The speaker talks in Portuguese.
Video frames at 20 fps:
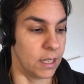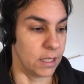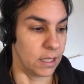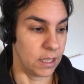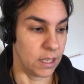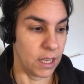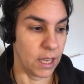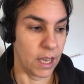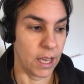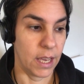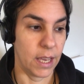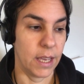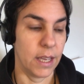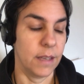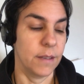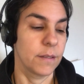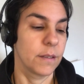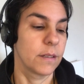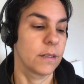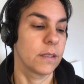que
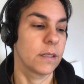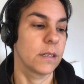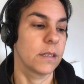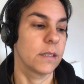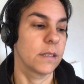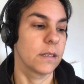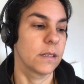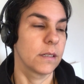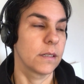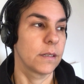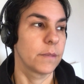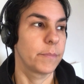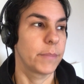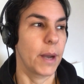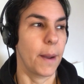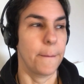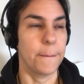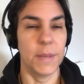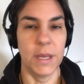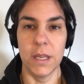é, uh, ah,
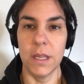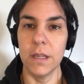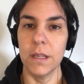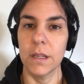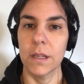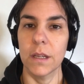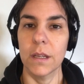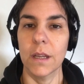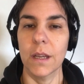para mim,